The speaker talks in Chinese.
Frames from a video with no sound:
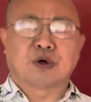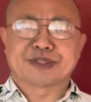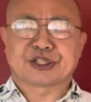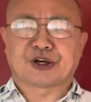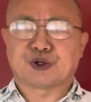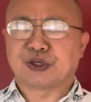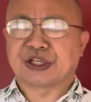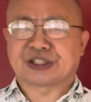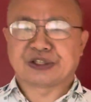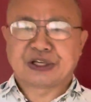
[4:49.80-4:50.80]
们知道有一
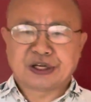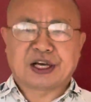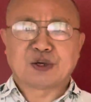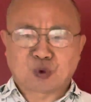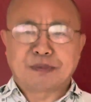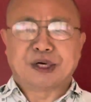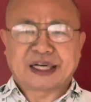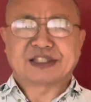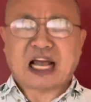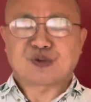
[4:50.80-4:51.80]
个很规模
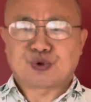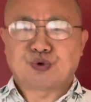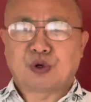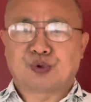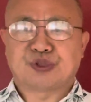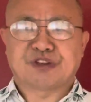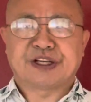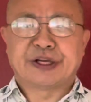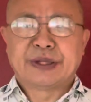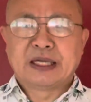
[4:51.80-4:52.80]
很大的军火库，因
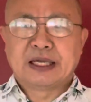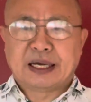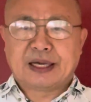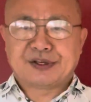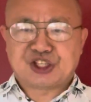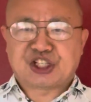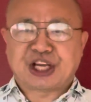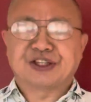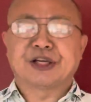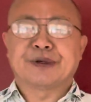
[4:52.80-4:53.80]
为，呃，以
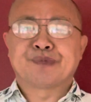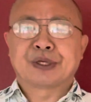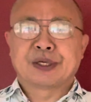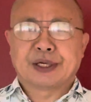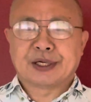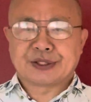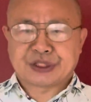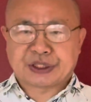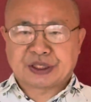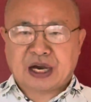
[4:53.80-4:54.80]
前呢，呃，这
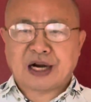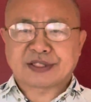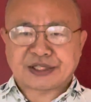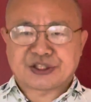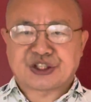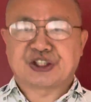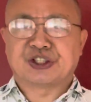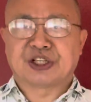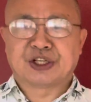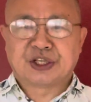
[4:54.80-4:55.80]
个二战时期
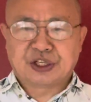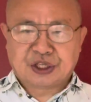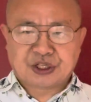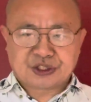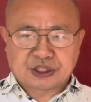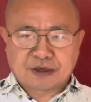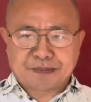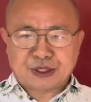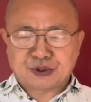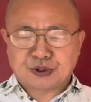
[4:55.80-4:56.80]
呢。嗯，这个
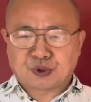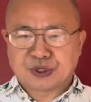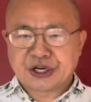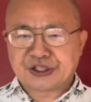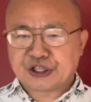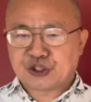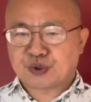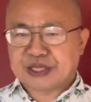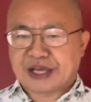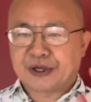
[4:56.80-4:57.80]
美国人呢就
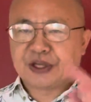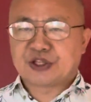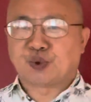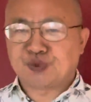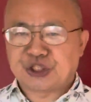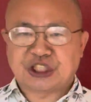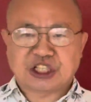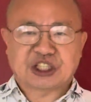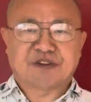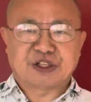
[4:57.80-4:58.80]
在重庆那
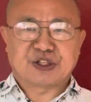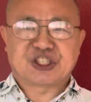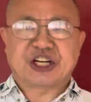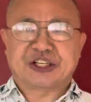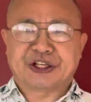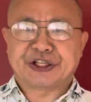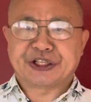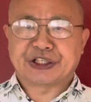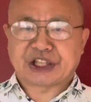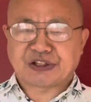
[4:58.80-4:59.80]
个地方呢建立了一
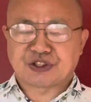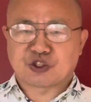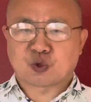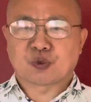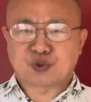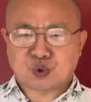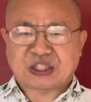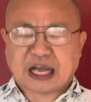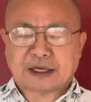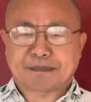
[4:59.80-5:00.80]
个当时中国最
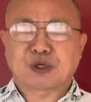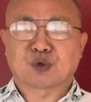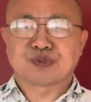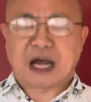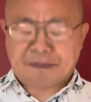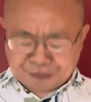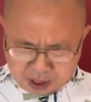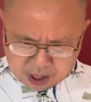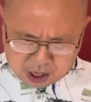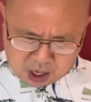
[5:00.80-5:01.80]
大的兵工厂，
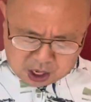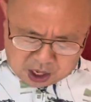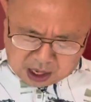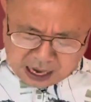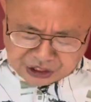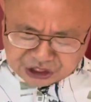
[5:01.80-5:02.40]
嗯，而且这